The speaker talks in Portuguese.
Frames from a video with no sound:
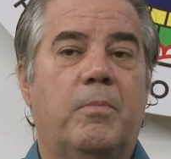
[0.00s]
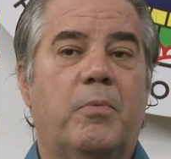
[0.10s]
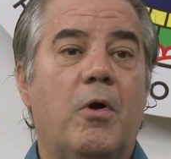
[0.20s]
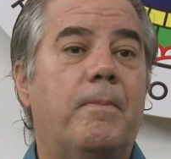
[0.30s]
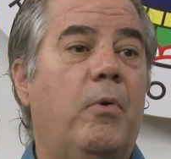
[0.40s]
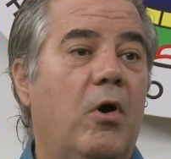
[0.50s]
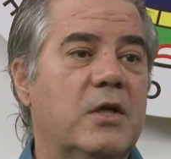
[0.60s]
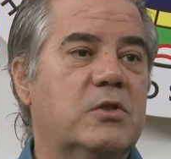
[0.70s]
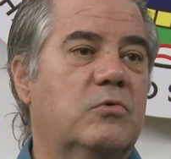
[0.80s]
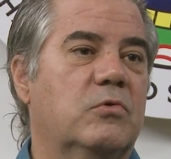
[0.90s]

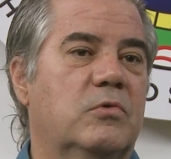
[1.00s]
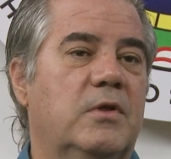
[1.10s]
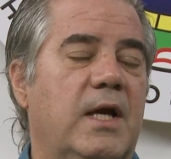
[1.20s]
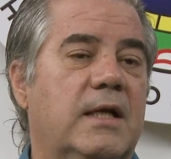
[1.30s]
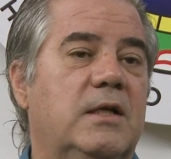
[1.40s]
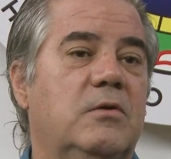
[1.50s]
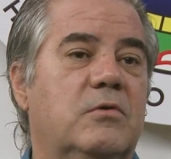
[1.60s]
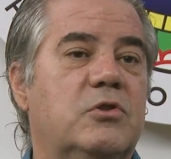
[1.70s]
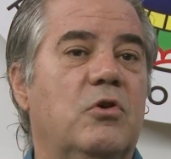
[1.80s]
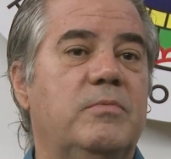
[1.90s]
propósito, né?
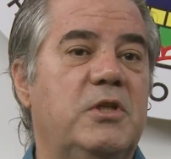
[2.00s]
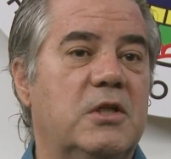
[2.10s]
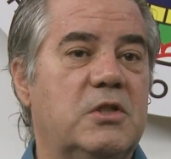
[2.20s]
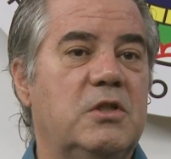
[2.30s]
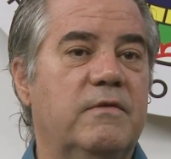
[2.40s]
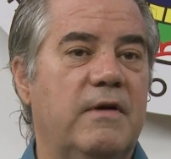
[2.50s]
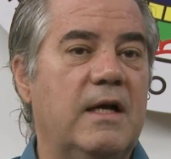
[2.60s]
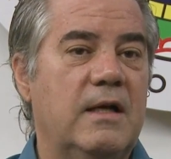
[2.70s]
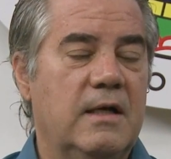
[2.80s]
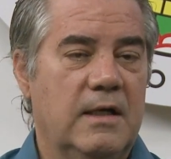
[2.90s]
aquilo que se
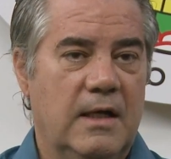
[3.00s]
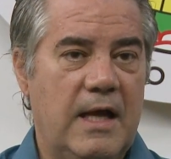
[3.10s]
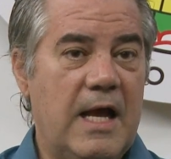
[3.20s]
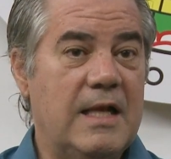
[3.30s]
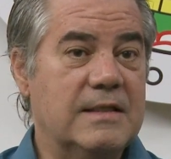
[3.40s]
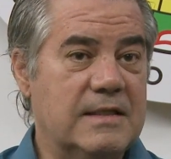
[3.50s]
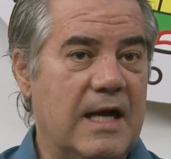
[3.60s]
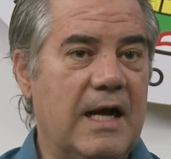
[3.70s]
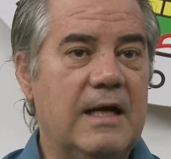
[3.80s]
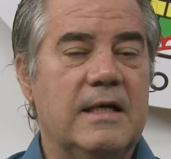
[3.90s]
objetiva
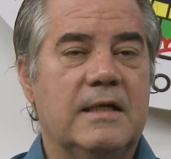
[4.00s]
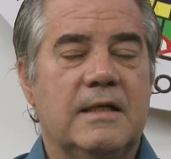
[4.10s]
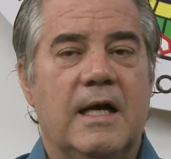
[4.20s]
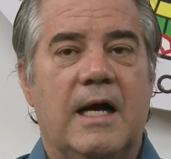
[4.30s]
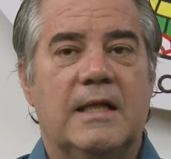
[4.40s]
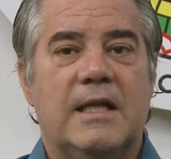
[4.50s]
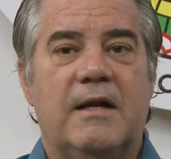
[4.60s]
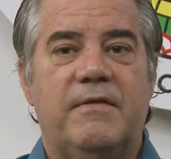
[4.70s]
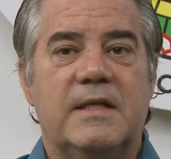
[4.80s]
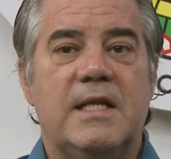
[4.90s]
realizar
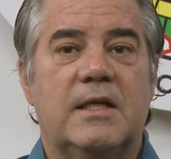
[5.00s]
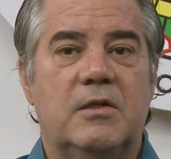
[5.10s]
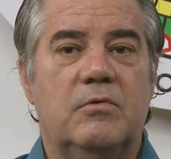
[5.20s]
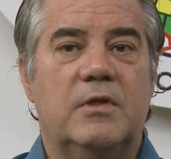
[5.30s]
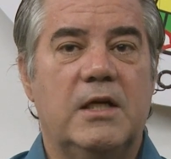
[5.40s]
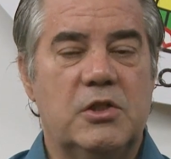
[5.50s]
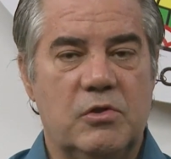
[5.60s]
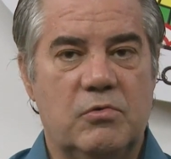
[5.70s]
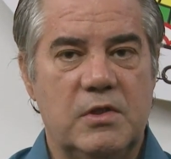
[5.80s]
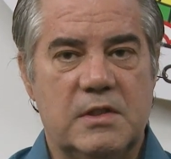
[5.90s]
através daquilo que a
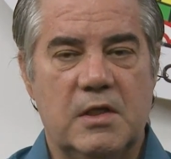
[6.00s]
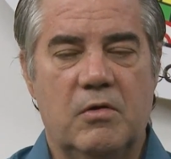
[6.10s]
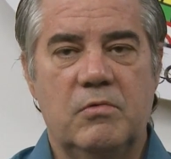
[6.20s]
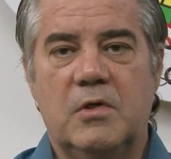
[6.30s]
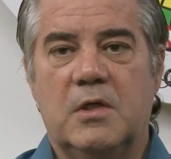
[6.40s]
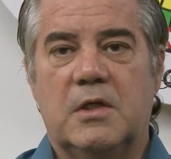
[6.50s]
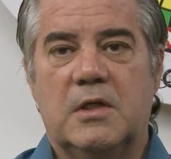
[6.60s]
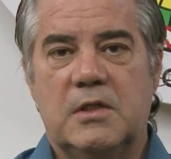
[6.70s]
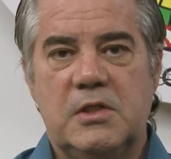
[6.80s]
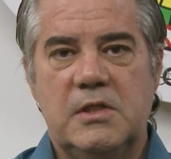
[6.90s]
instituição
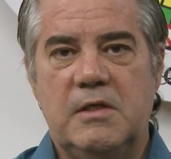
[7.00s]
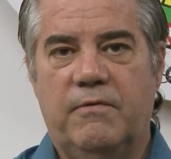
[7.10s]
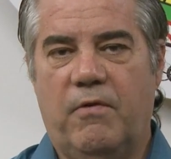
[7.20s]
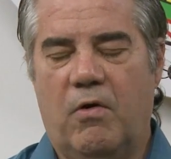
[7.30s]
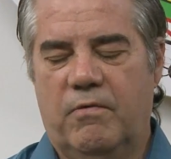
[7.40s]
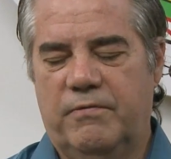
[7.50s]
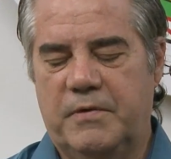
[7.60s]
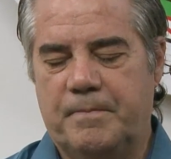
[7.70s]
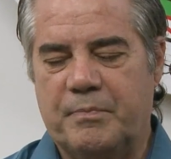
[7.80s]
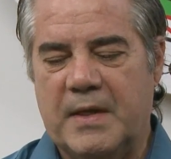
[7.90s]

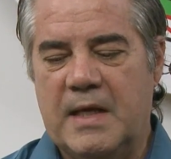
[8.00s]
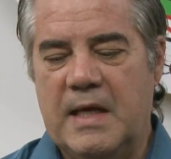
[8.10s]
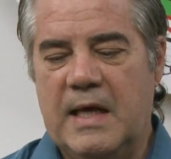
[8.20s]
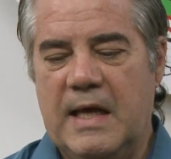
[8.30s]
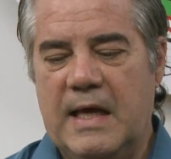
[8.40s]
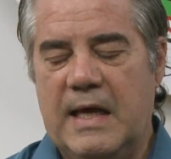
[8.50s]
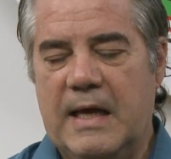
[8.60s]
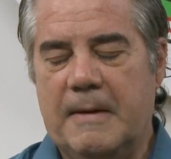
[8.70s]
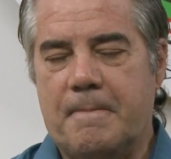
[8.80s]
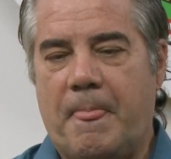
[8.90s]
desenvolve.
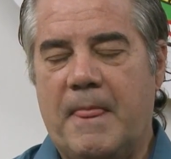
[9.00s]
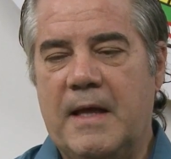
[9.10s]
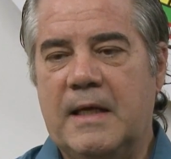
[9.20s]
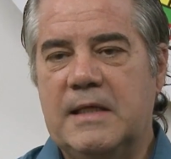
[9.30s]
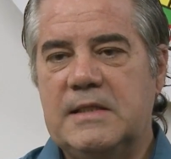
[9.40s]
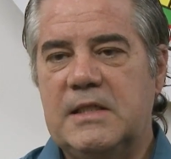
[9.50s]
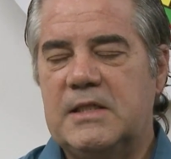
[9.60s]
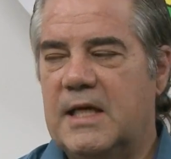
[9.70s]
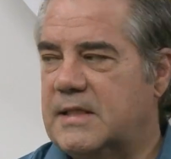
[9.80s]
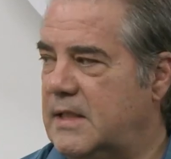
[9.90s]
É,
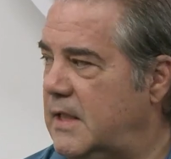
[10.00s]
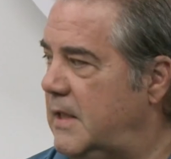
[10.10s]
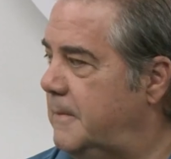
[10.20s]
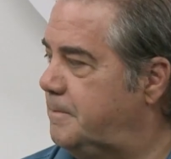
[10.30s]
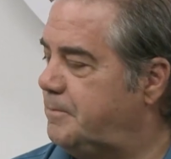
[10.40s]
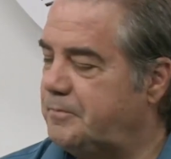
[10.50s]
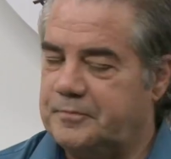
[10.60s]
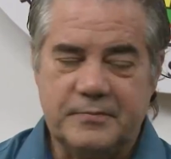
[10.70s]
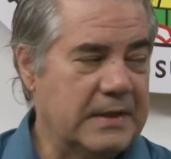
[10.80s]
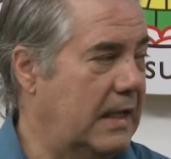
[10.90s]
existe esse
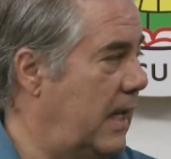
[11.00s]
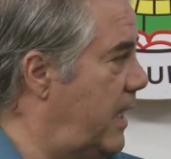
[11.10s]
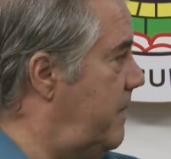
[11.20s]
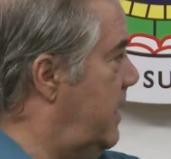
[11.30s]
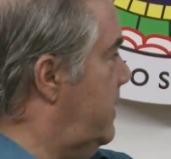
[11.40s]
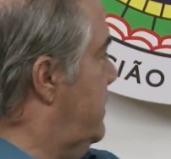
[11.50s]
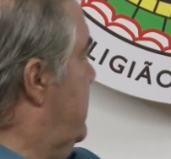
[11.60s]
lema